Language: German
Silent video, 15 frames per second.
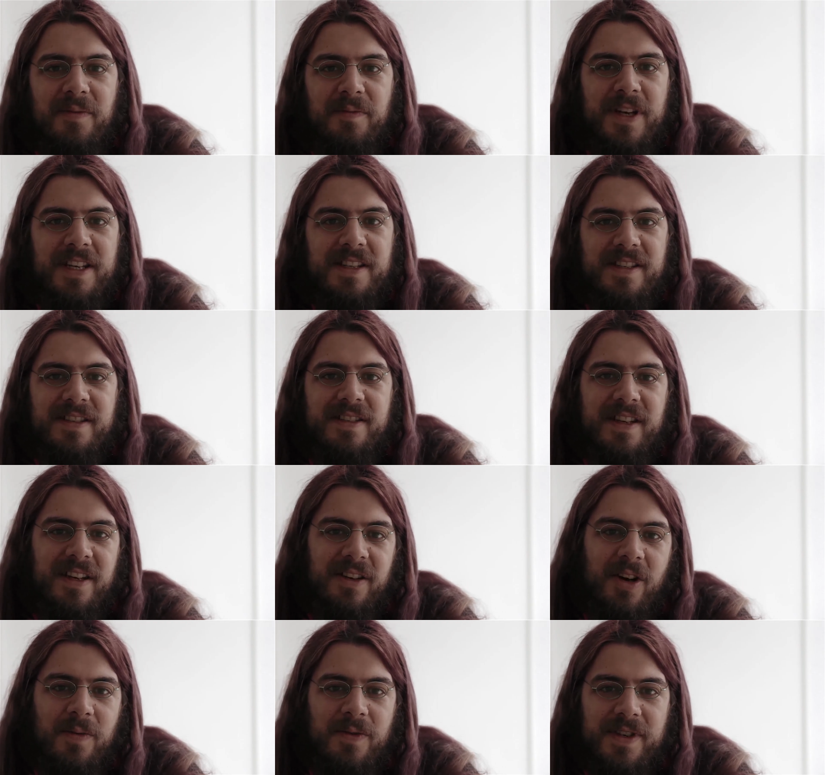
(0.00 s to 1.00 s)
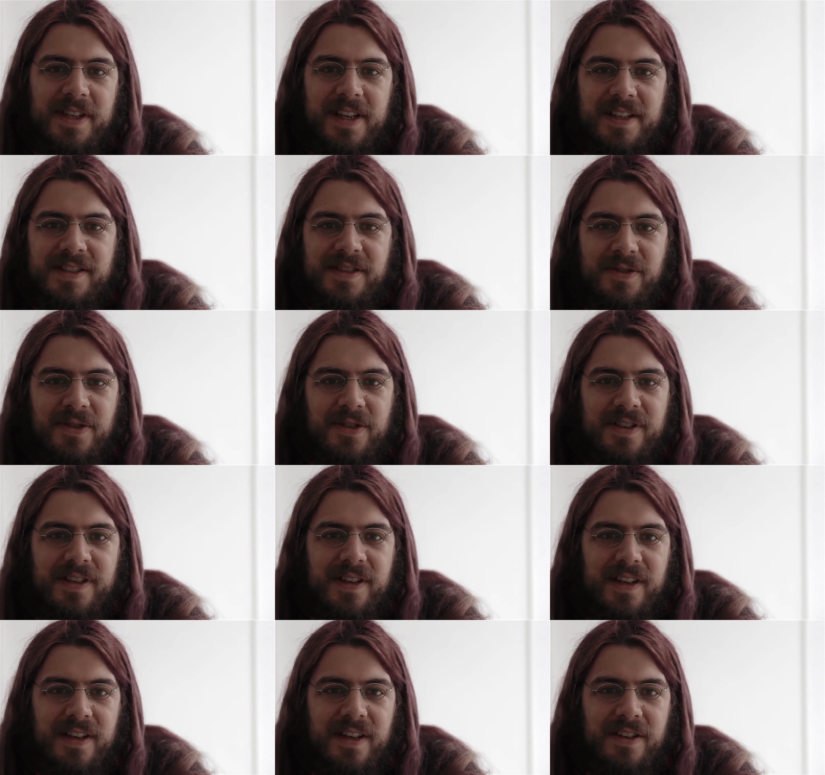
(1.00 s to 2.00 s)
Medien der
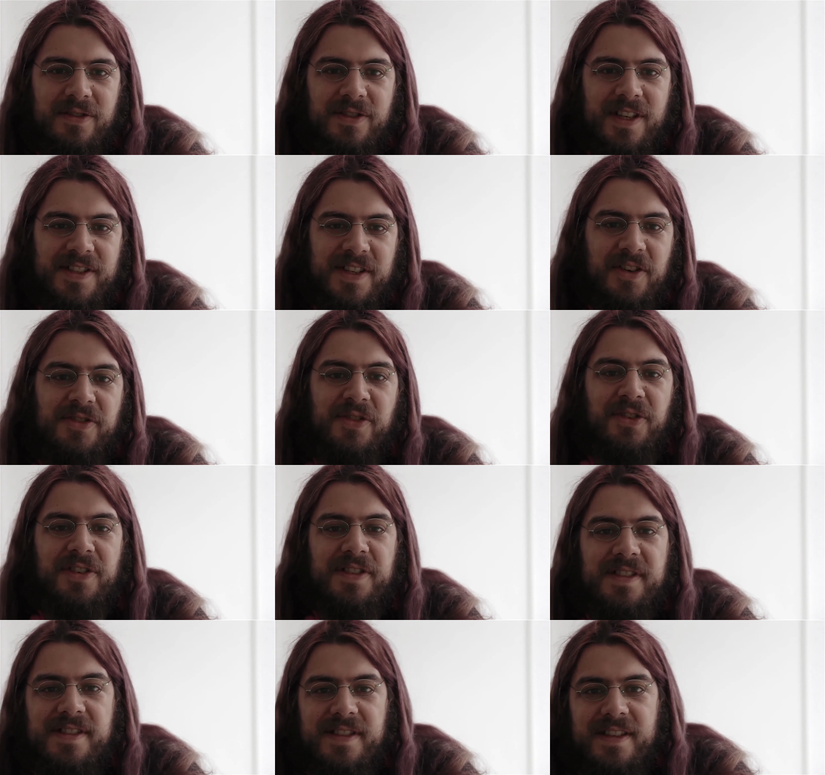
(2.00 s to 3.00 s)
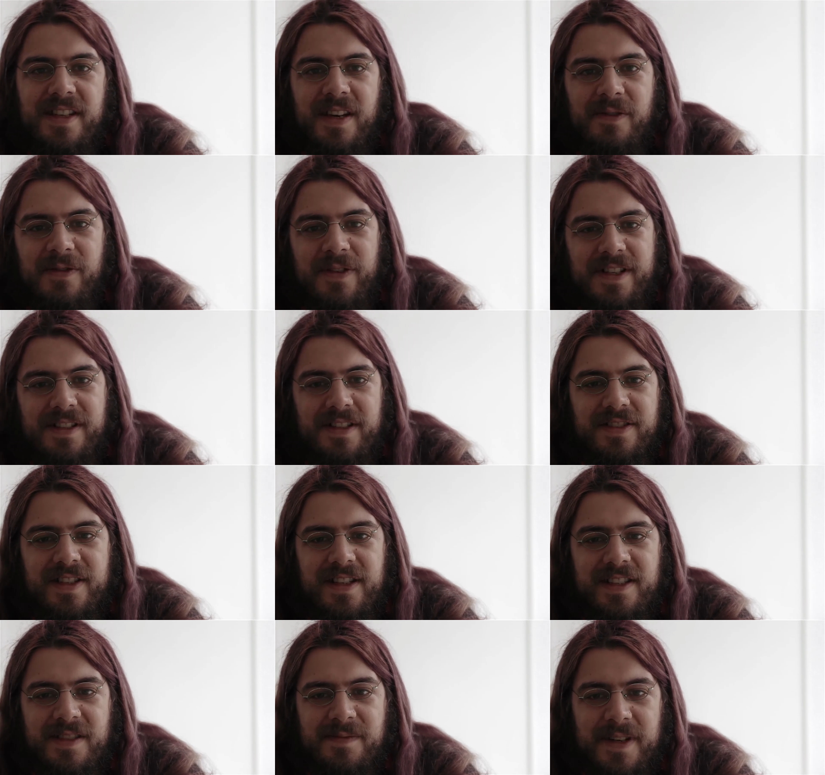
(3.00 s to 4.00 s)
Kommunikation äh, durchaus auch zu nutzen sind, haben wir
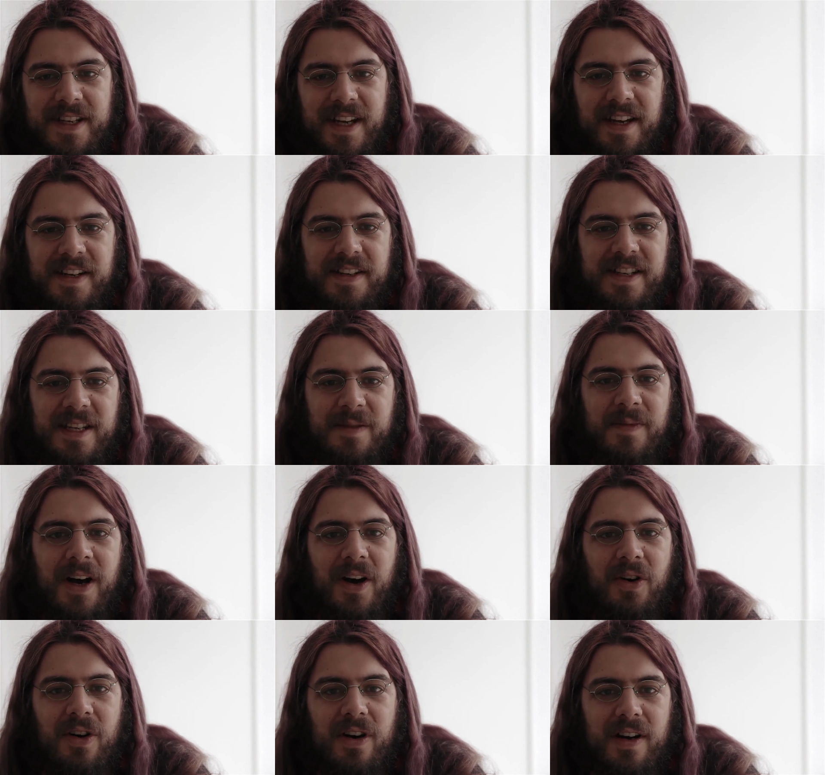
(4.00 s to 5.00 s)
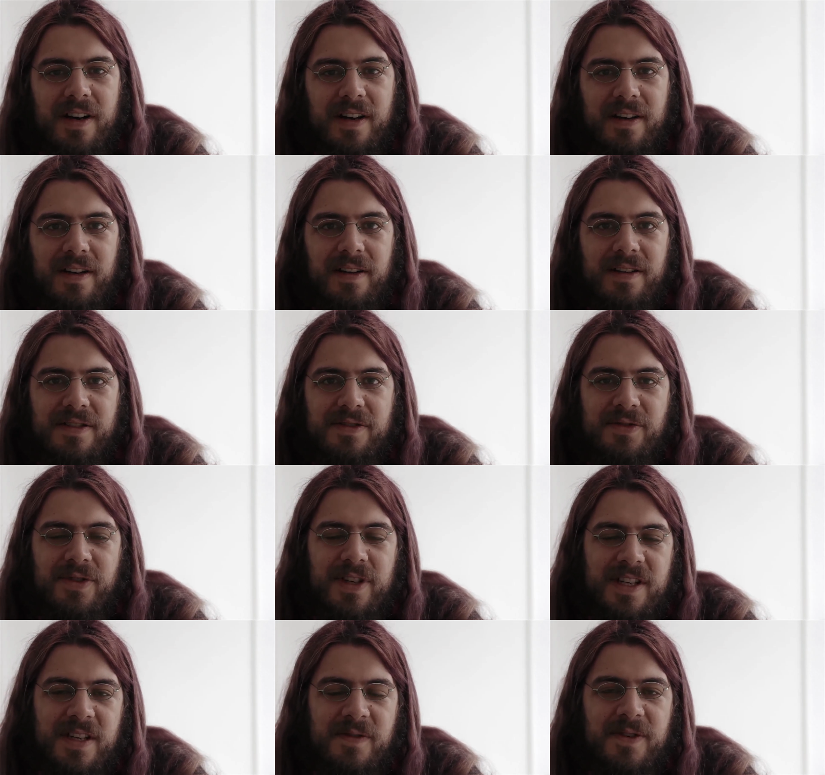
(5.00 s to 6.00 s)
festgestellt, dass man da dann eben auch äh,
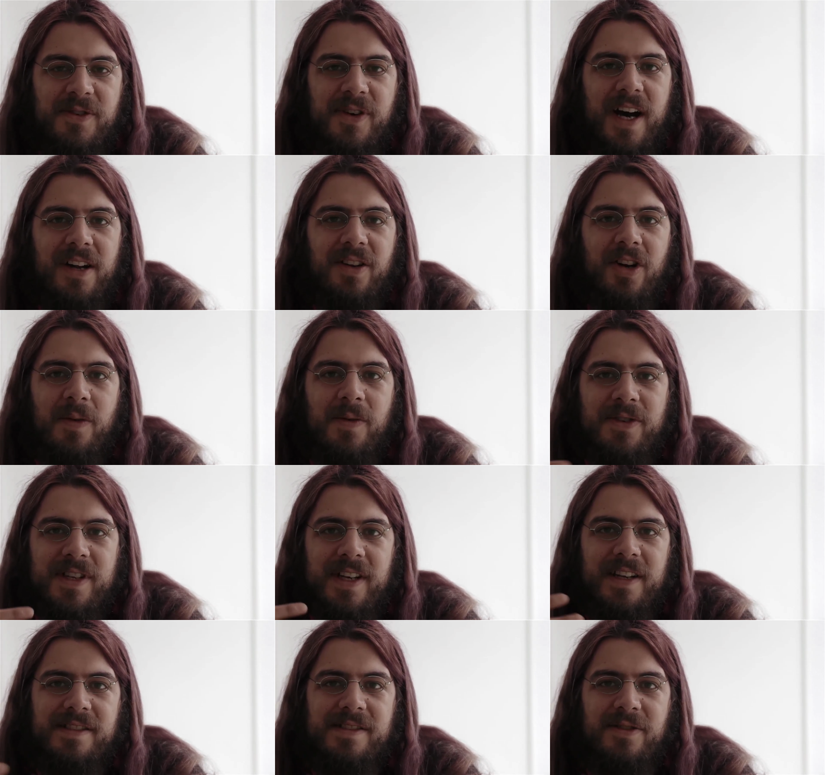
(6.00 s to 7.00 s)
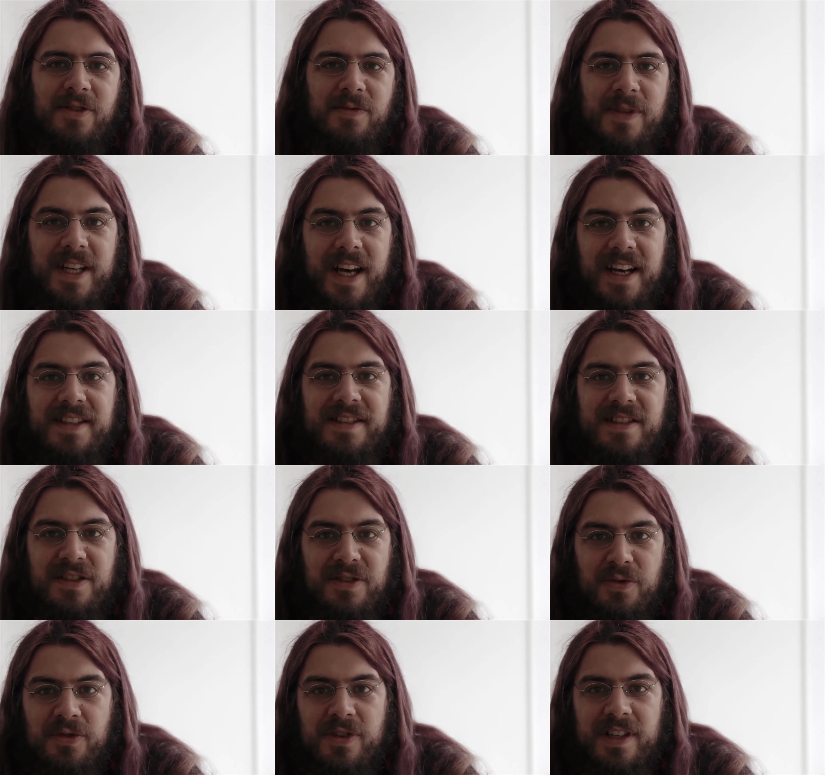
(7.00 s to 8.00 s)
so Individualkommunikation mit
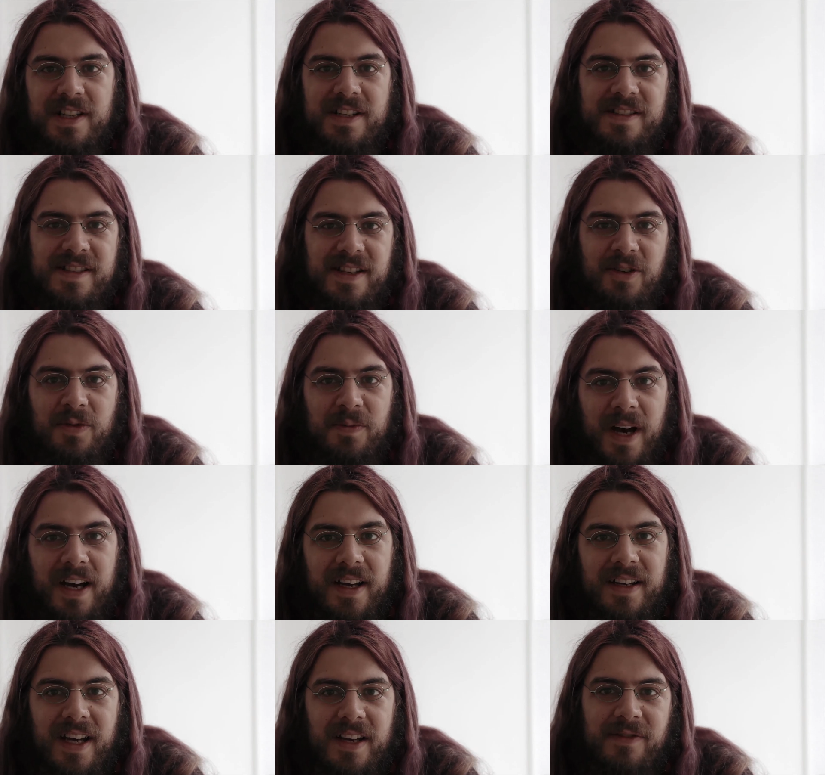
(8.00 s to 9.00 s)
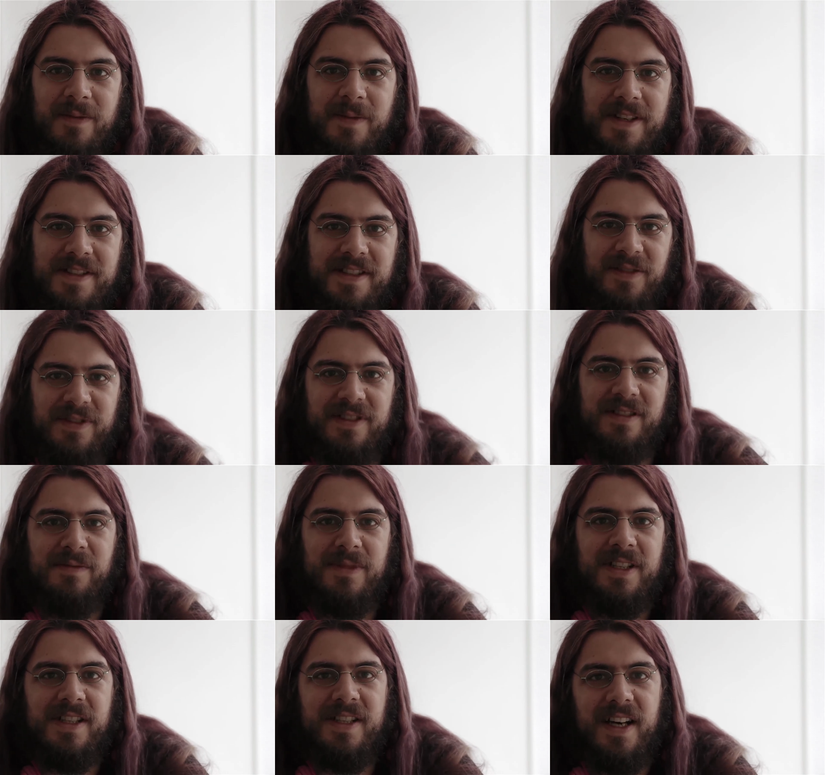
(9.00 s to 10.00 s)
einzelnen Jugendlichen sehr gut machen kann, wenn man sich auf diese
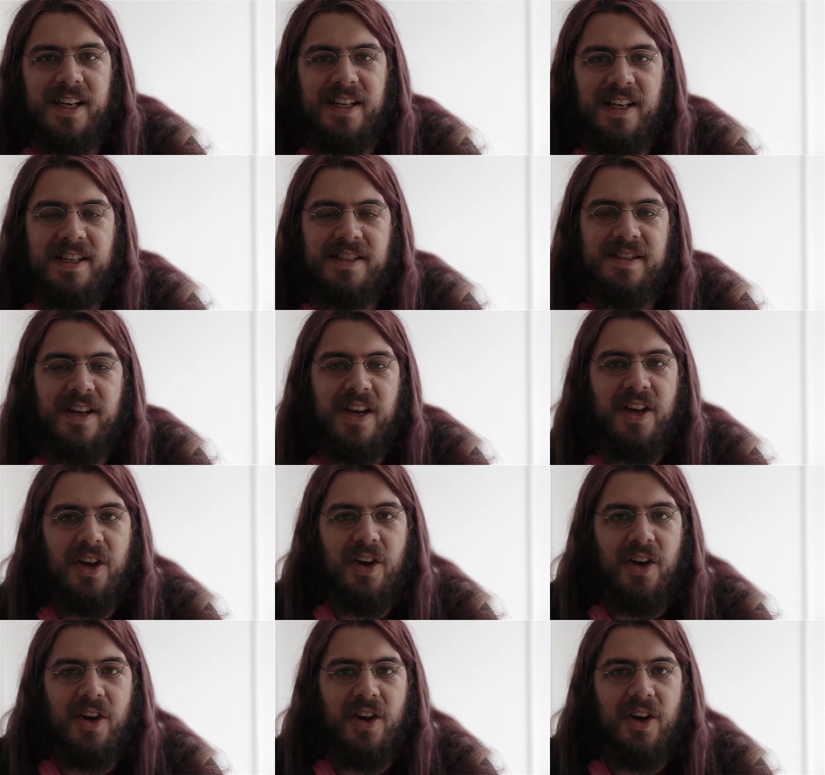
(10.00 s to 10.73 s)
Medien einlässt.